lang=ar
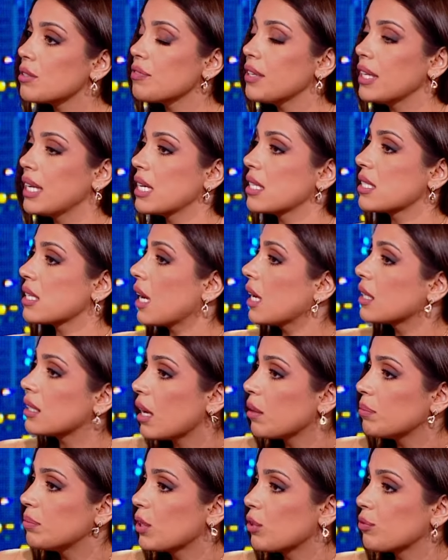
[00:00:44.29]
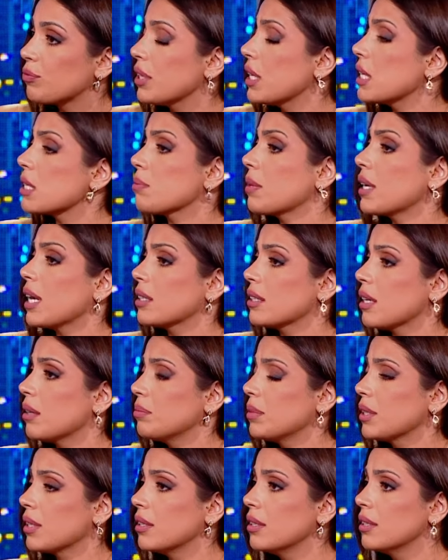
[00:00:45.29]
في ناس رح تحبنا وفي ناس ما رح
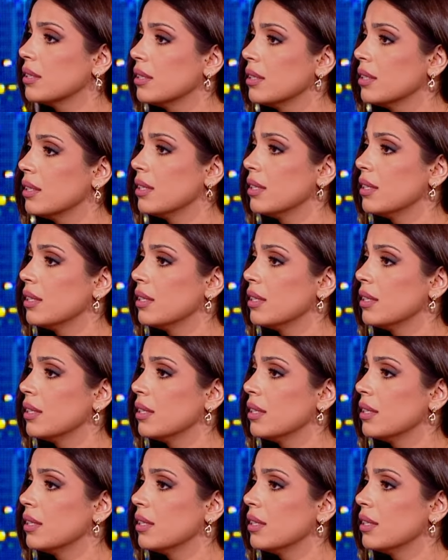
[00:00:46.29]
تحبنا أه.